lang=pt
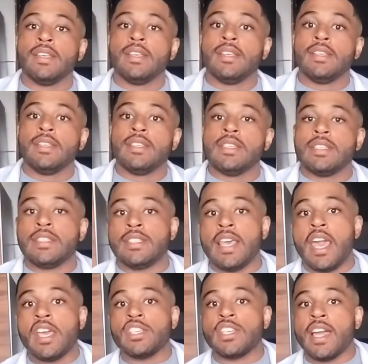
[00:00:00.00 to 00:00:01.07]

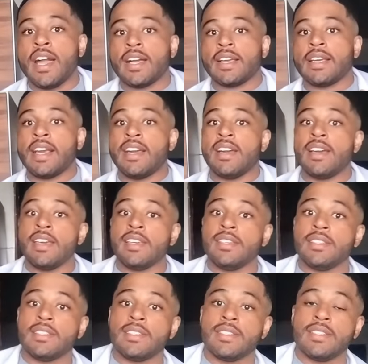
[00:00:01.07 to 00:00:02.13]
Seja
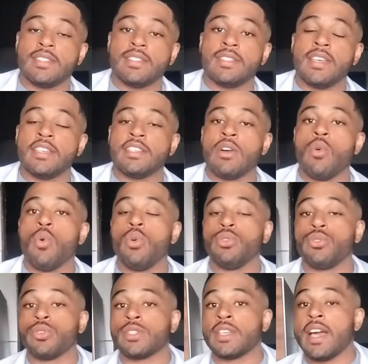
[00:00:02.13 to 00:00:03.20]
cães, seja outros
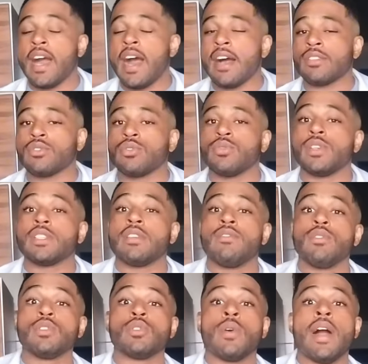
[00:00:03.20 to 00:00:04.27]
gatos, você viu que seu
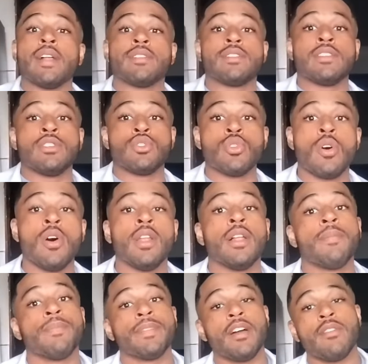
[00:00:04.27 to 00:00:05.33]
gato se isola,
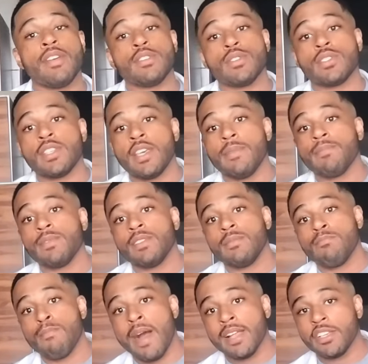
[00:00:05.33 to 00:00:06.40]
talvez você
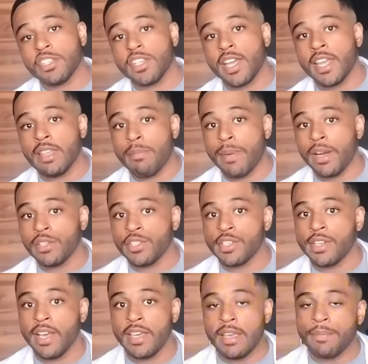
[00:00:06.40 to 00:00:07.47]
mate a charada a partir daí.